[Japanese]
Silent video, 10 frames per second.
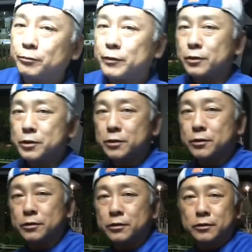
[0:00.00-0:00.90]
まあ、露
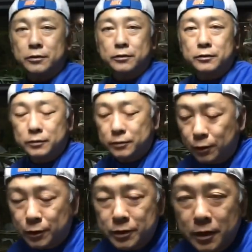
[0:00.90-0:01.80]
出
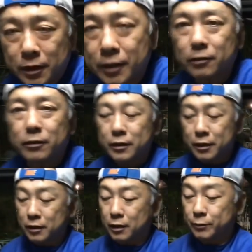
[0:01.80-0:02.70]
補正ダイヤルが
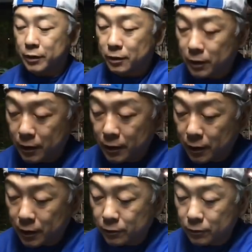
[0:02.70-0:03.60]
ないカメラでは、
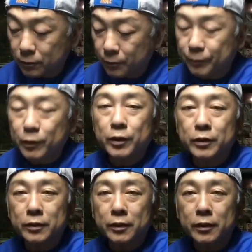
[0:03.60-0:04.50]
あの、こう
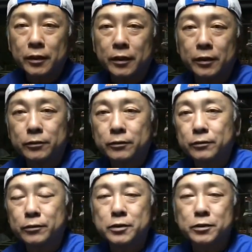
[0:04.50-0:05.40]
やってね、あの、
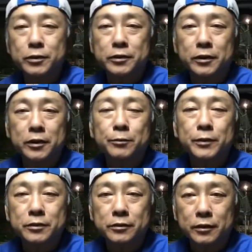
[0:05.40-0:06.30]
露出補正でき
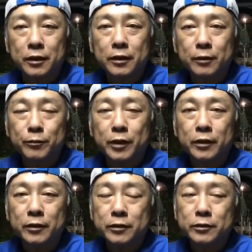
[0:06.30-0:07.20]
ますんで、まあ、
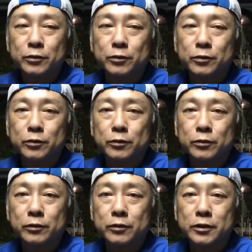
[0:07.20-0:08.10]
その、
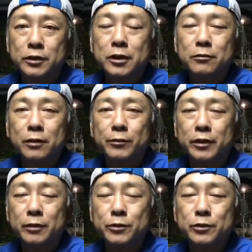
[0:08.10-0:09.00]
違う
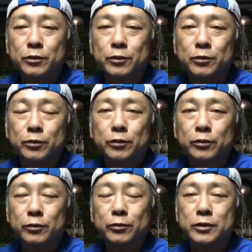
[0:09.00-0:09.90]
カメラでもそういうこと
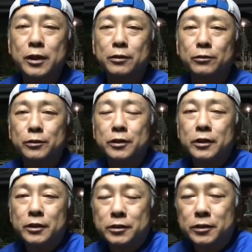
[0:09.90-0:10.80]
を参考に
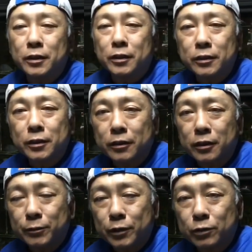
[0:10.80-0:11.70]
していただ
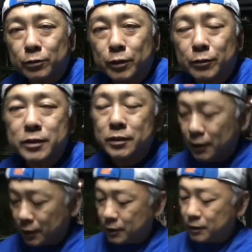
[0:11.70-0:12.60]
ければと思います。
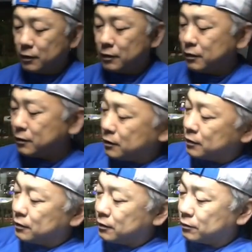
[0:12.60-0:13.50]

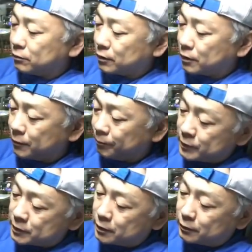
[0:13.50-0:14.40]
えー、っとね、
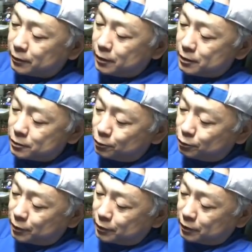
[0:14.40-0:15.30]
シャッター速
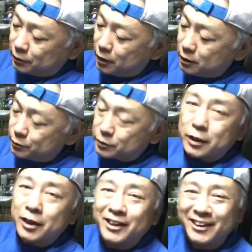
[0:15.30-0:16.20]
度はね、多分さ、